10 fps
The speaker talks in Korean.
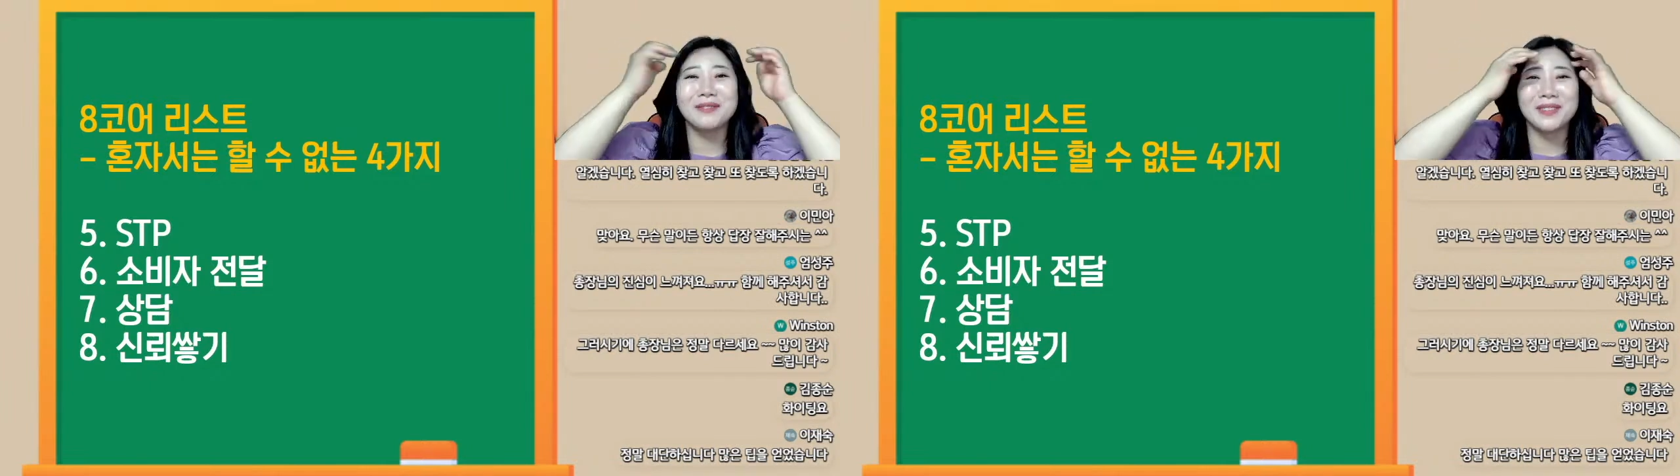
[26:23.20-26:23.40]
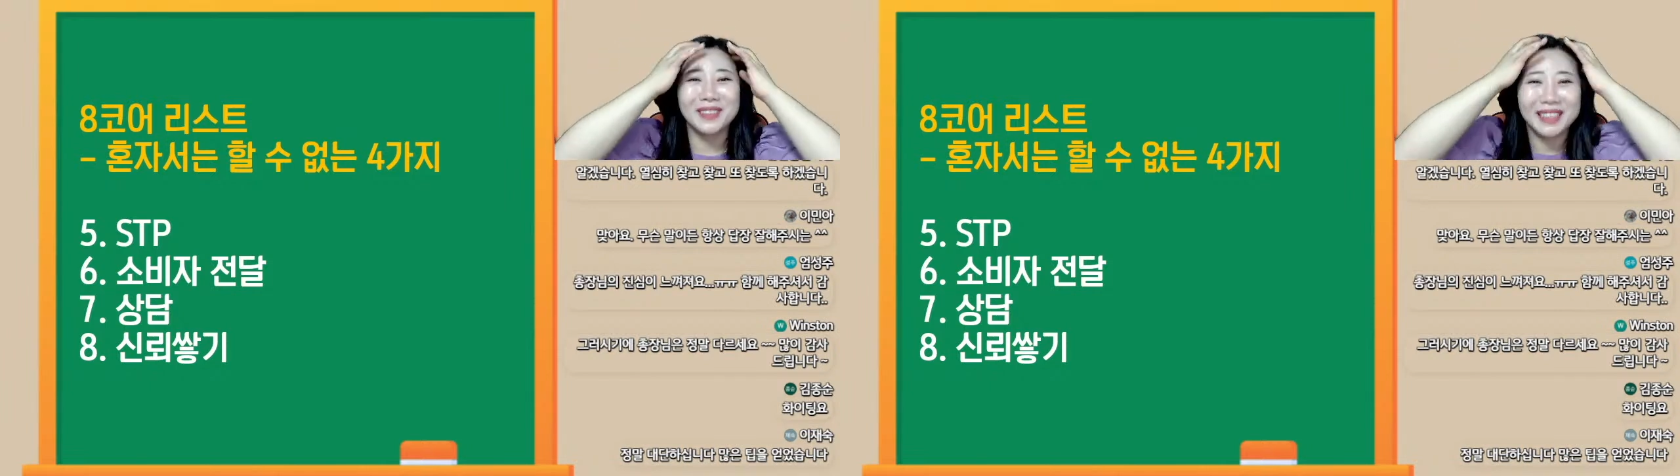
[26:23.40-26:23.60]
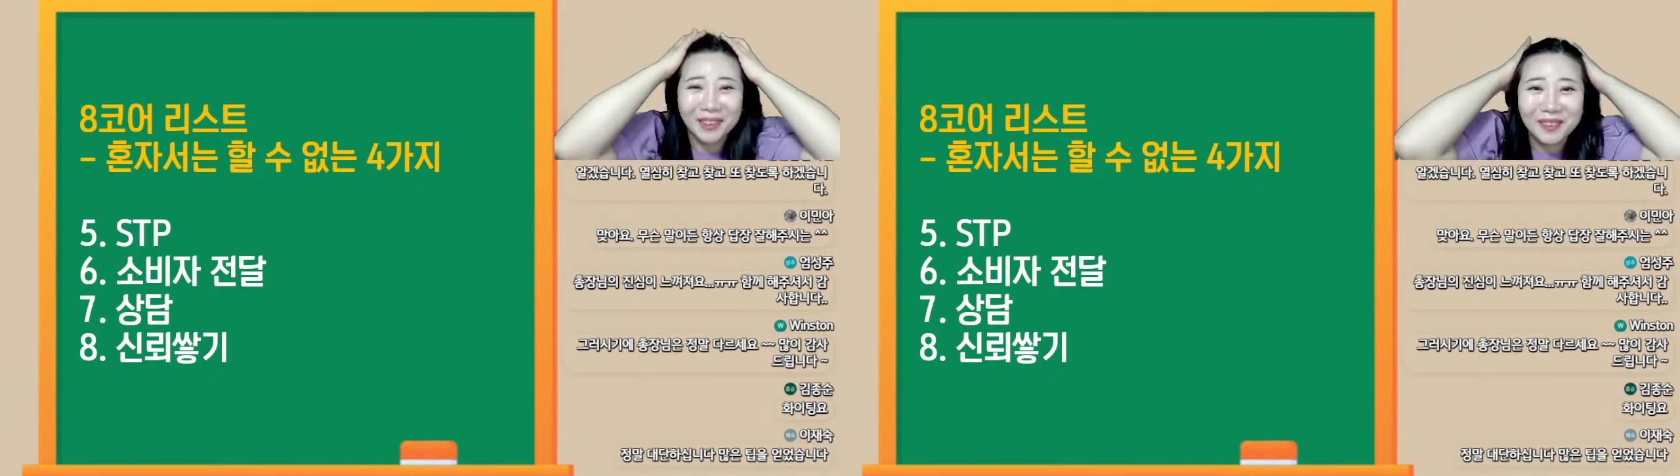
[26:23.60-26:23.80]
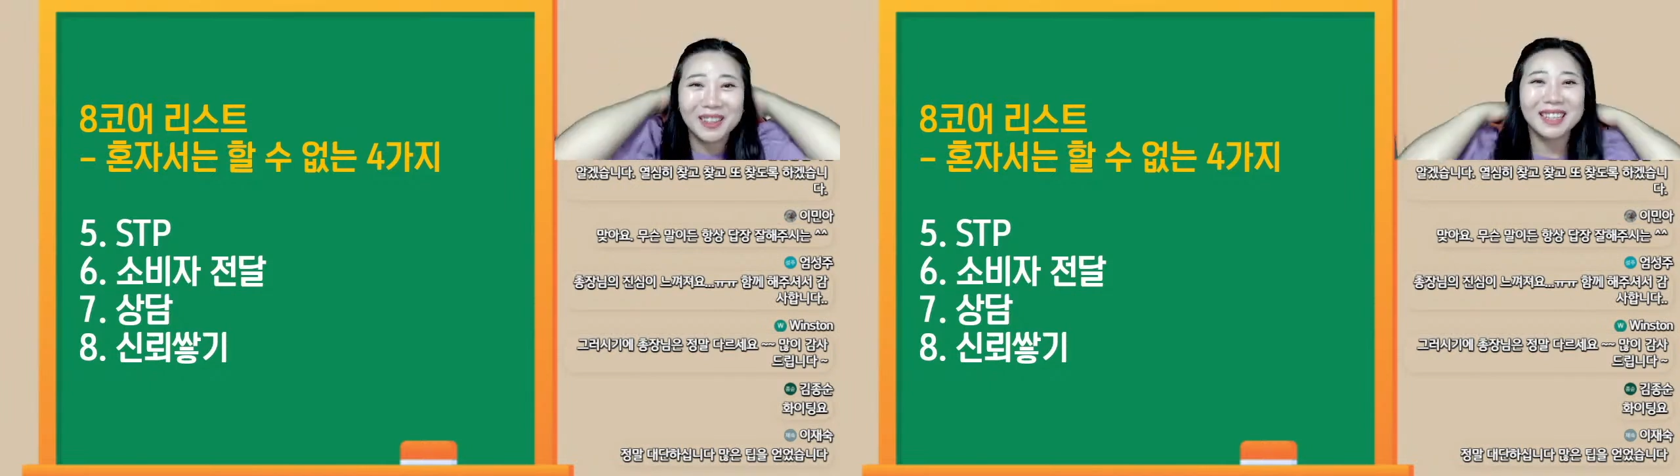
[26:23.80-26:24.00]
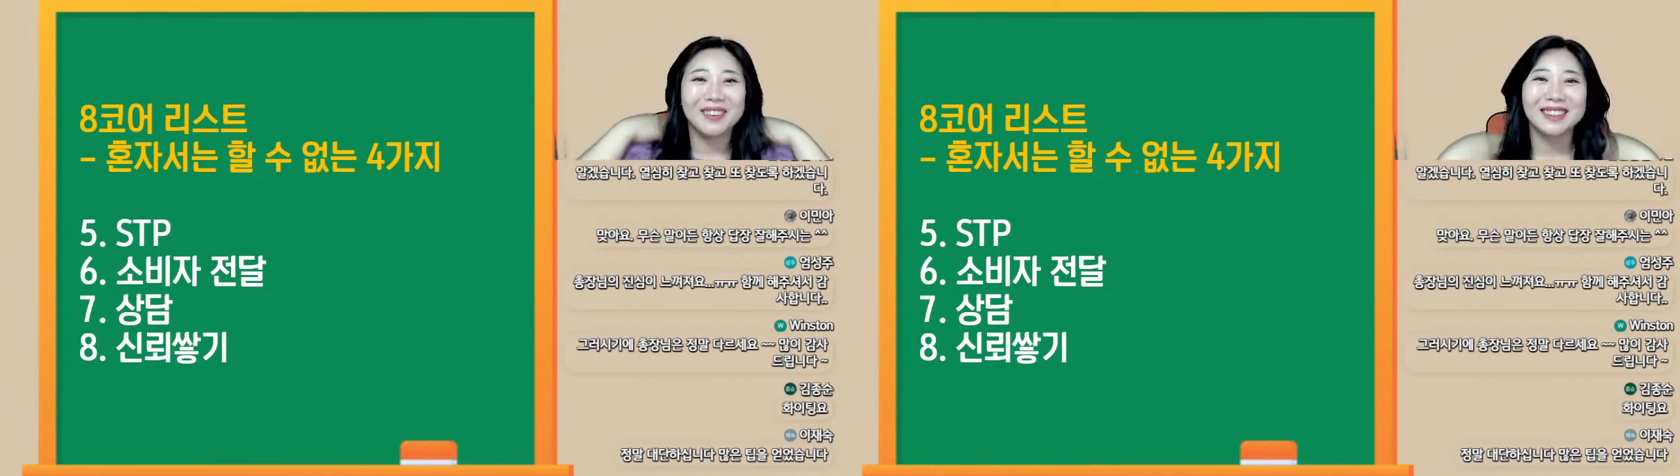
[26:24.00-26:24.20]
흰머리가
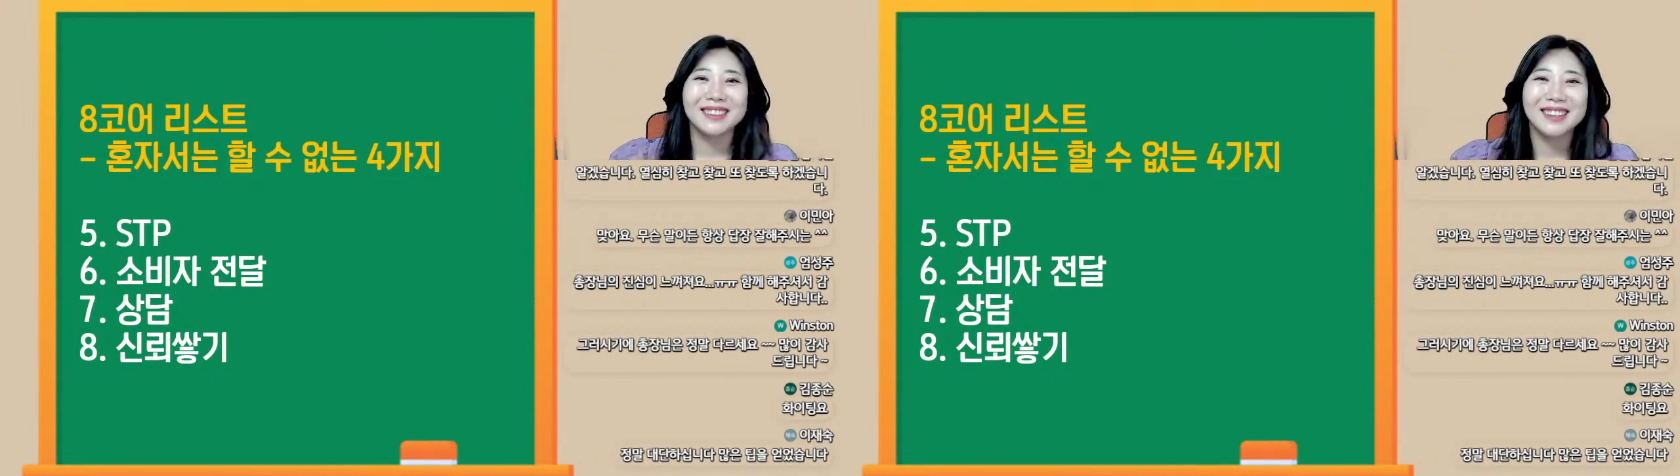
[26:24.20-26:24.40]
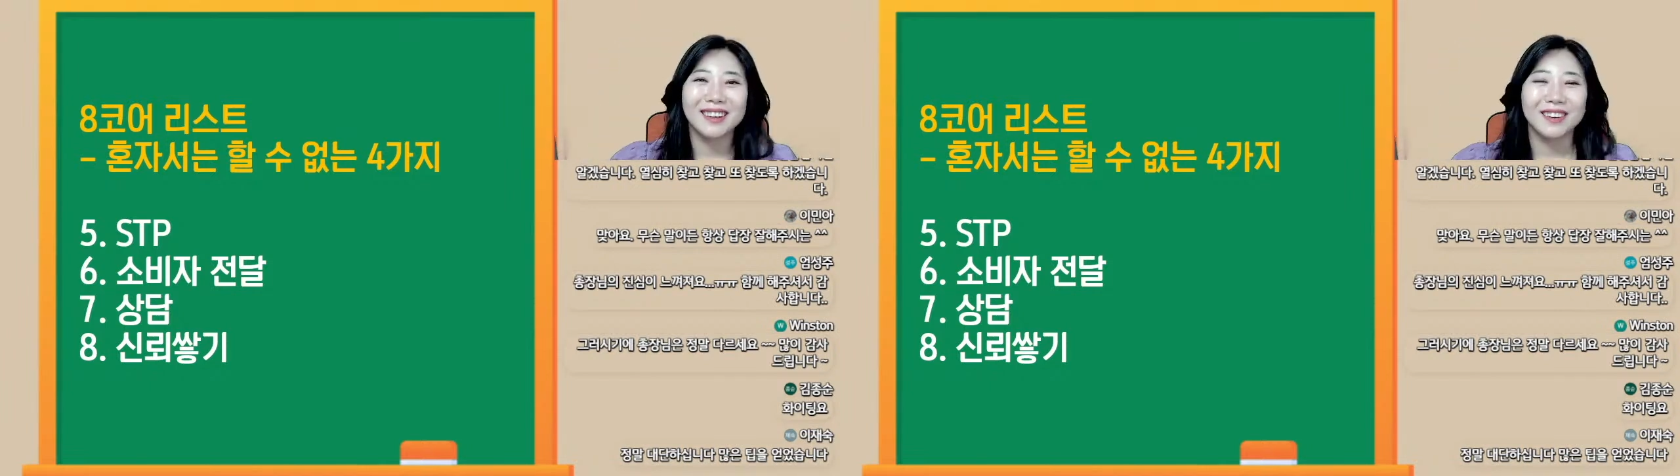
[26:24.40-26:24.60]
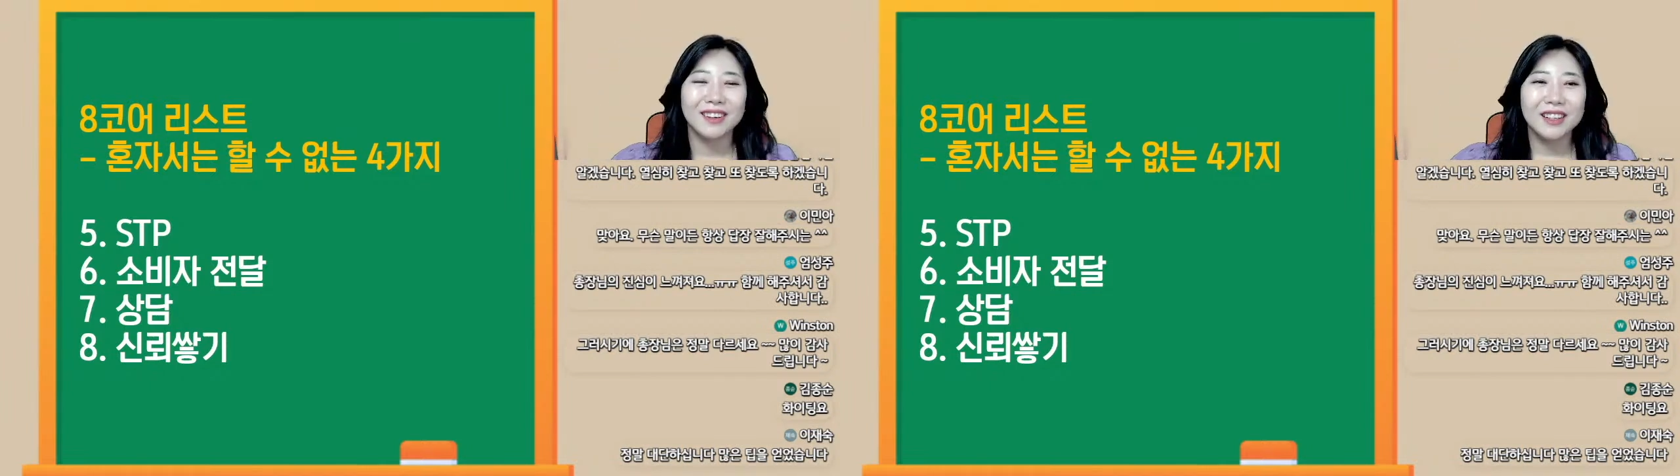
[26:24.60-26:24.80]
얼마나 많은데요.